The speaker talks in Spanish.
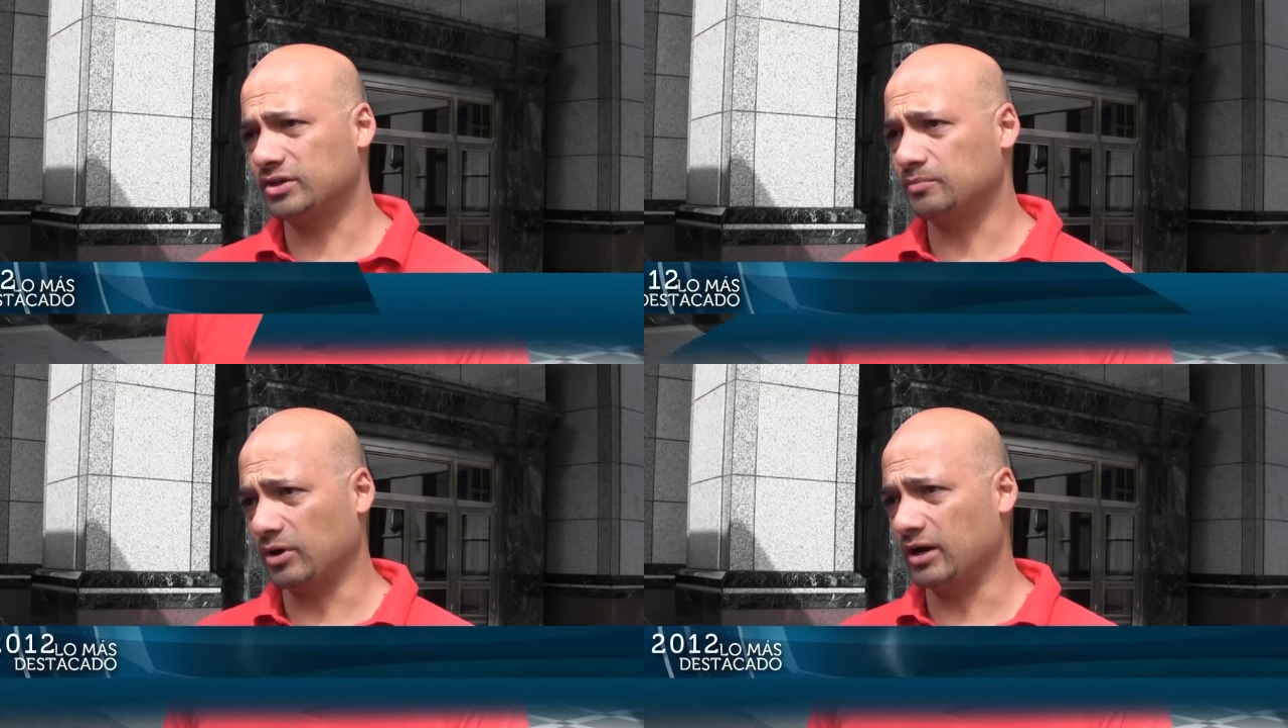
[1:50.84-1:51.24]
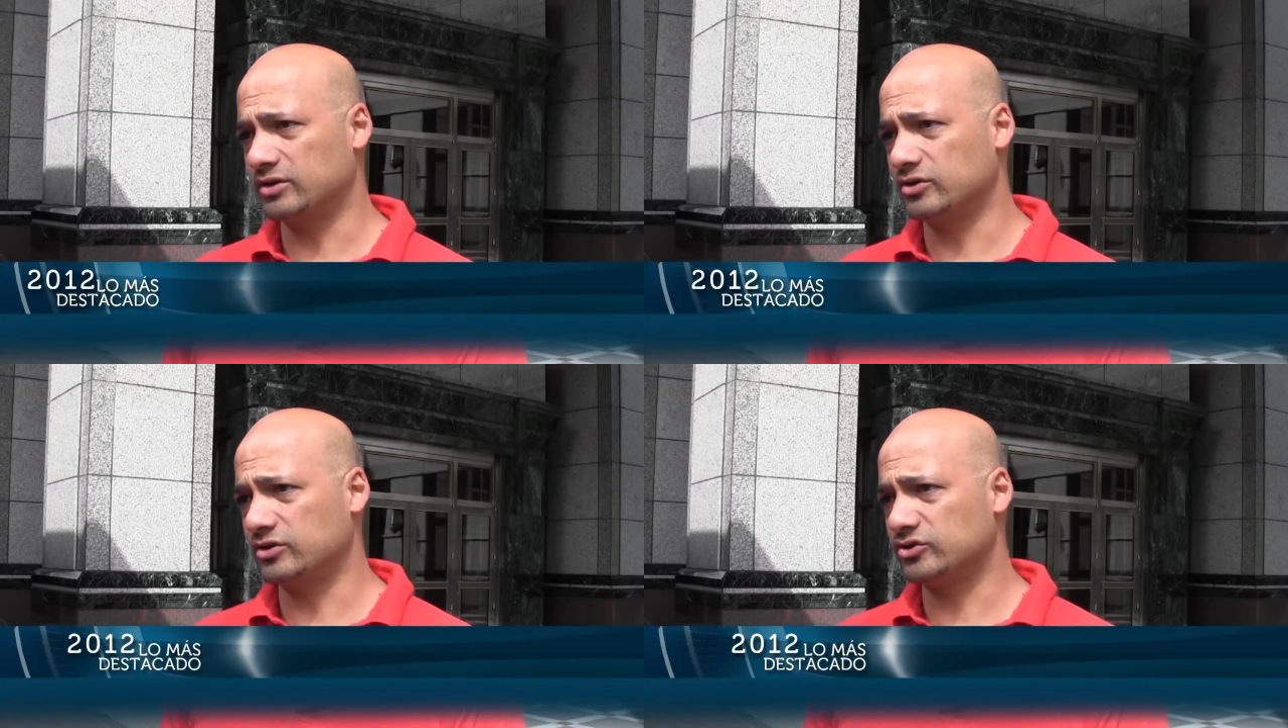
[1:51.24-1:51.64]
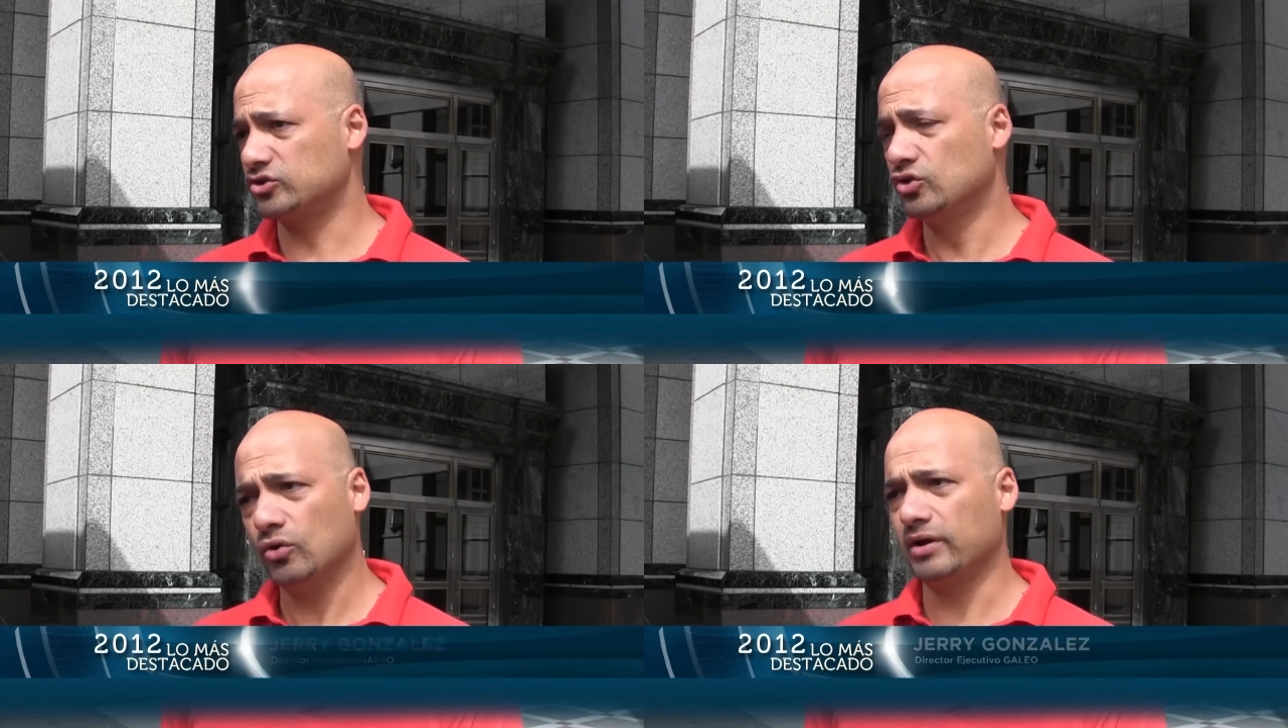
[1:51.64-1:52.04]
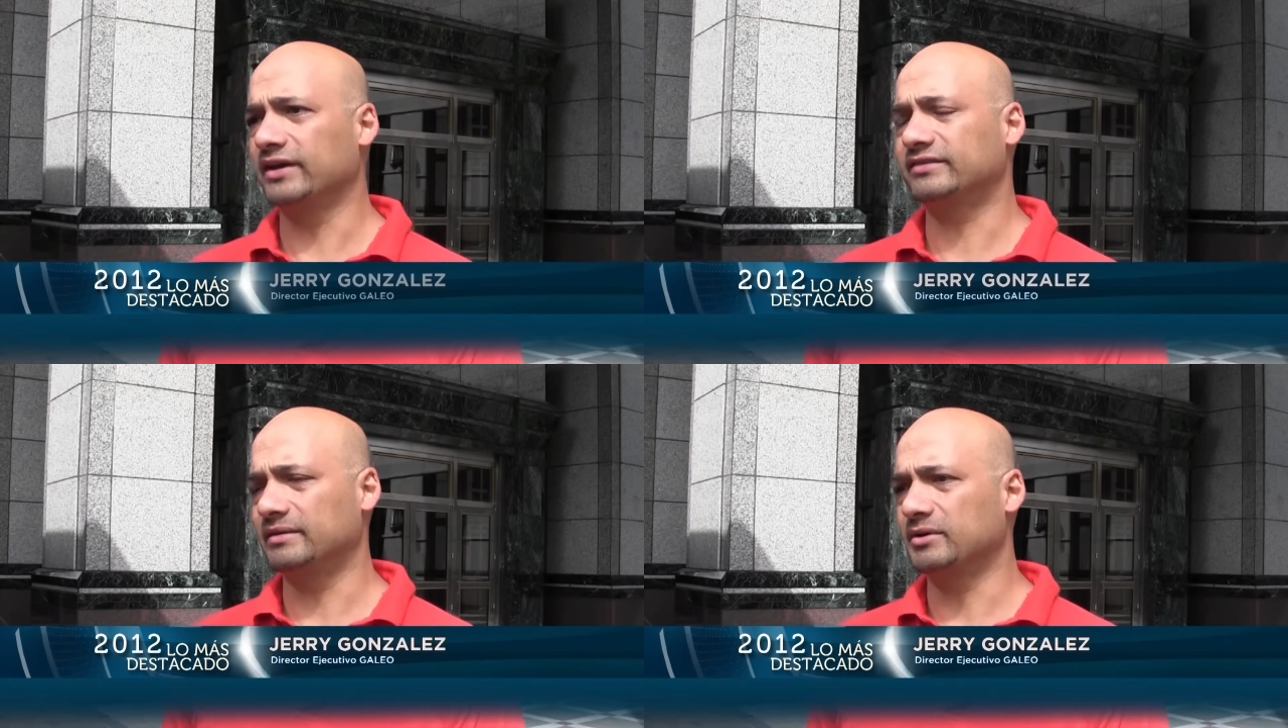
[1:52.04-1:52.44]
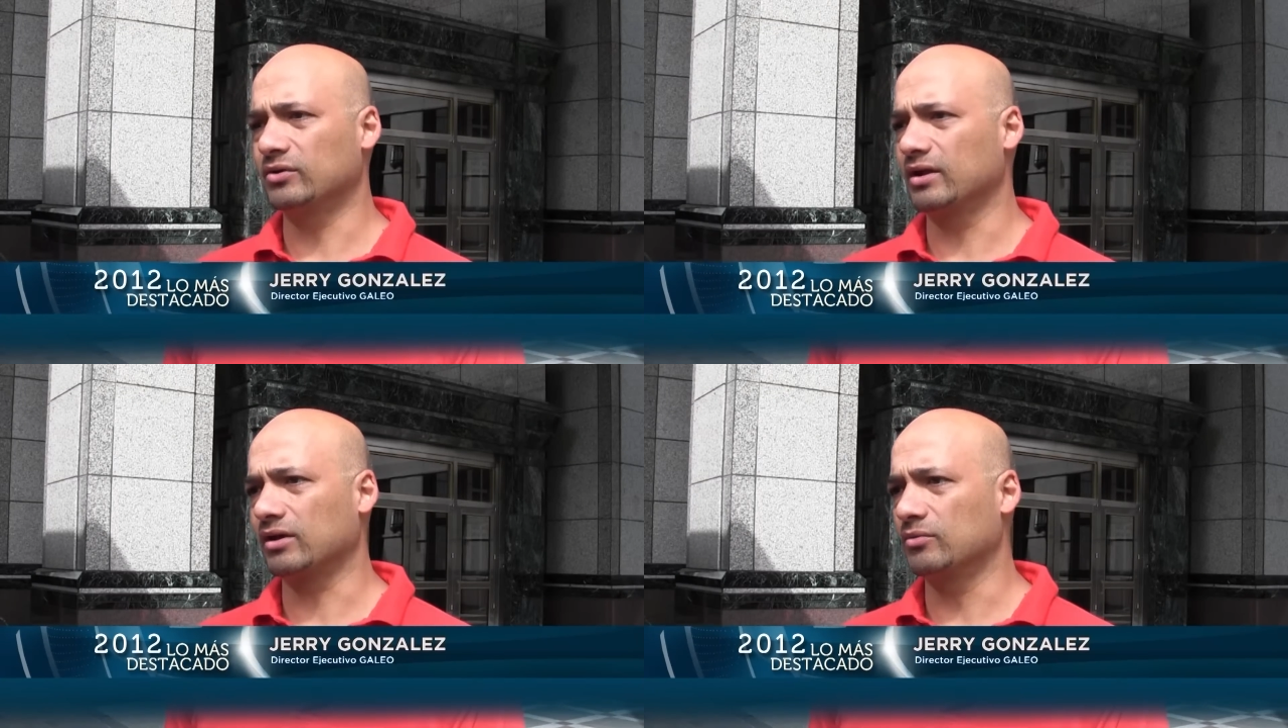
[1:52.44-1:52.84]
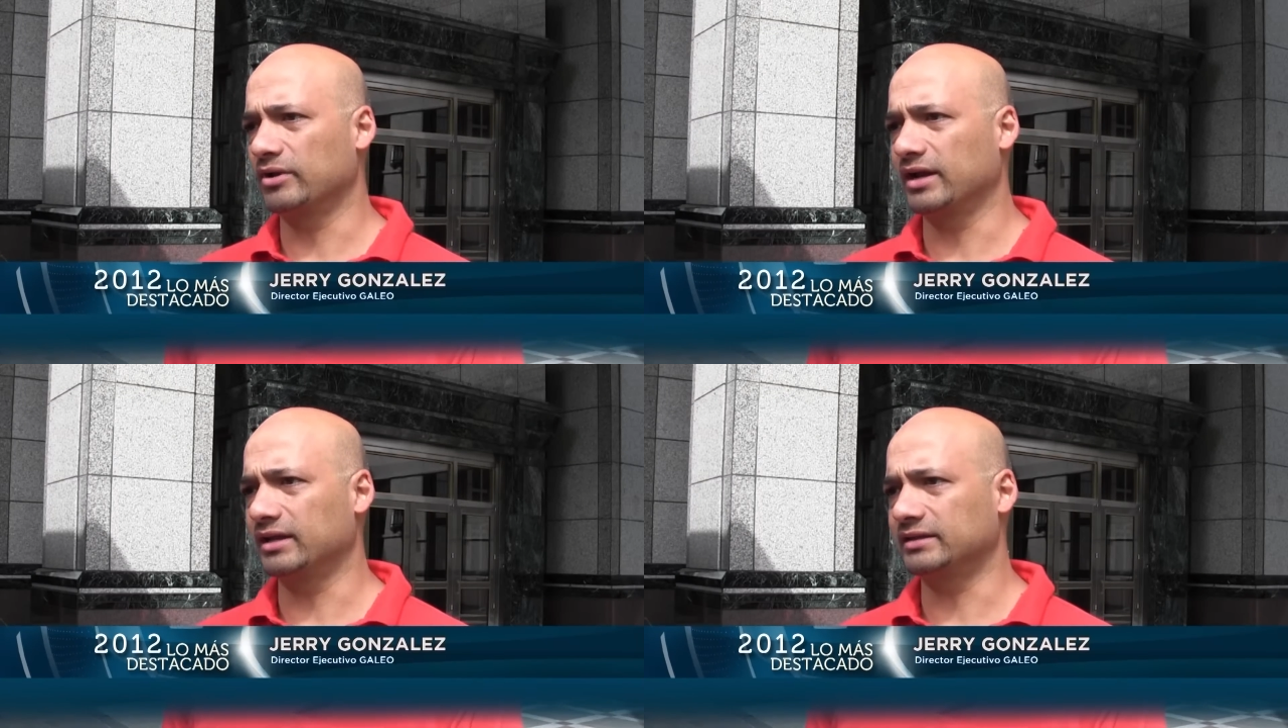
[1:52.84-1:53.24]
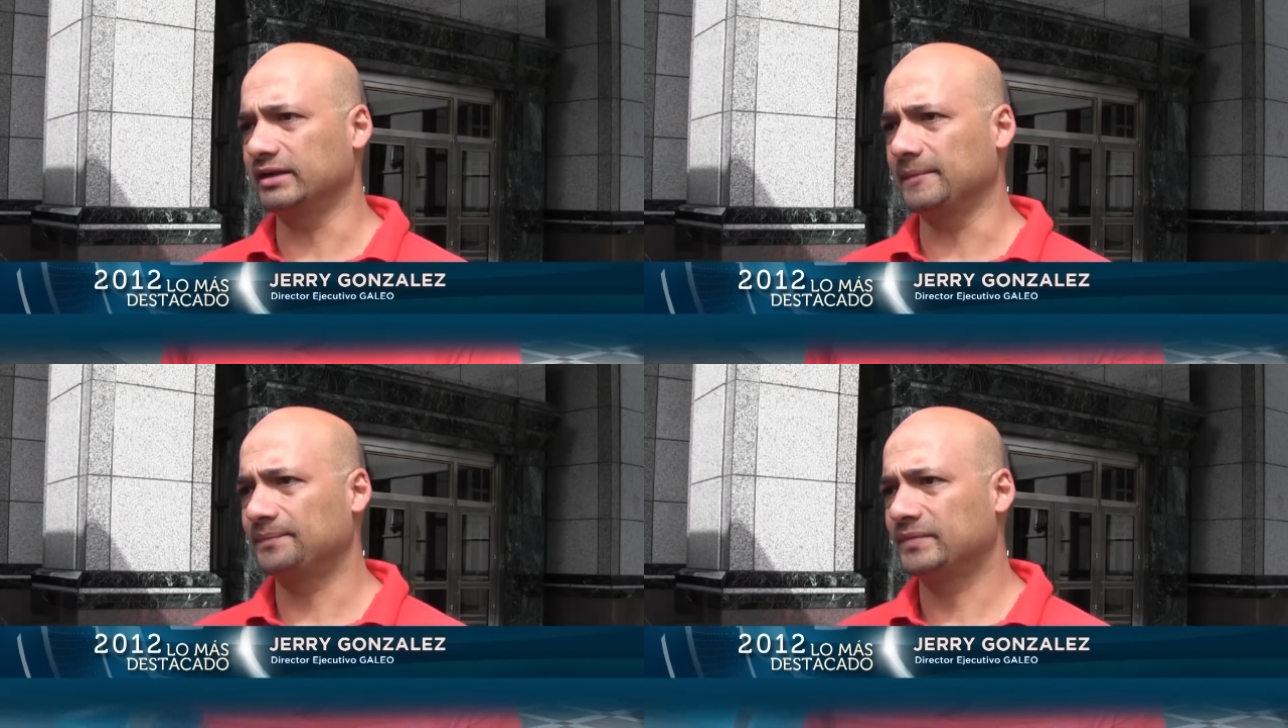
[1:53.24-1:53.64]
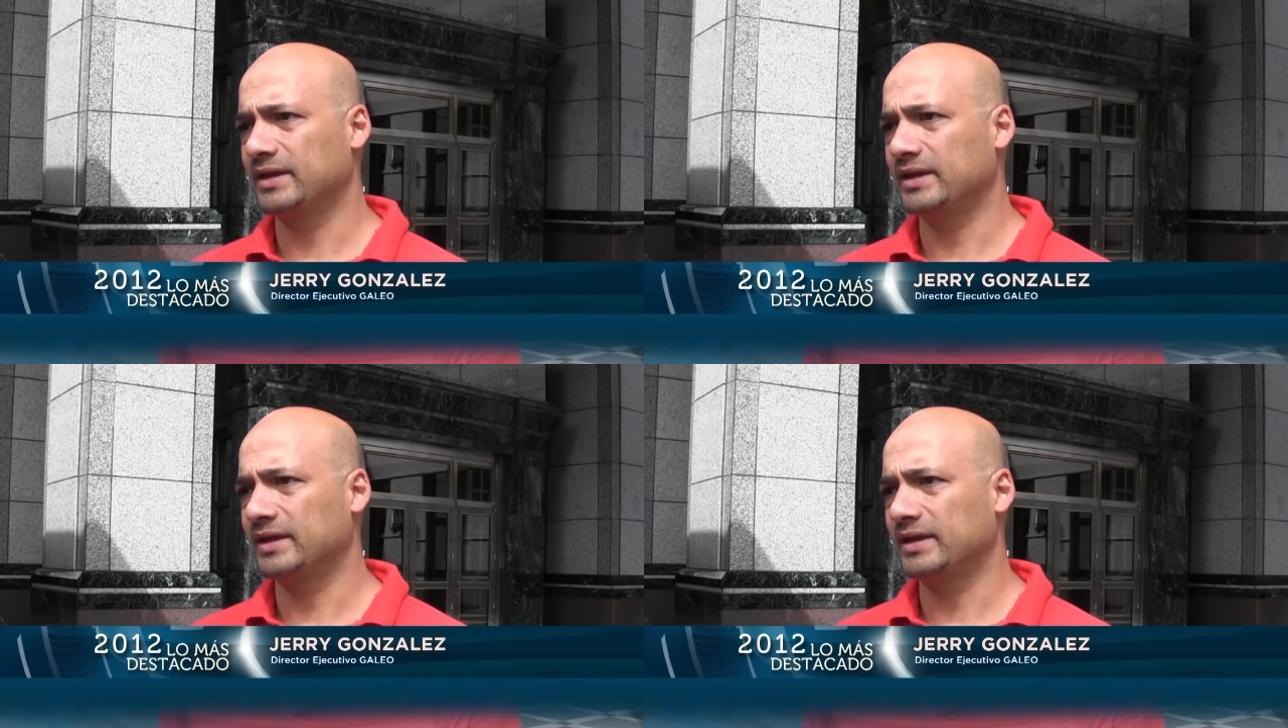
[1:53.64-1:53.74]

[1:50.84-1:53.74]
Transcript: Chip Rogers no es amigo de la comunidad latina.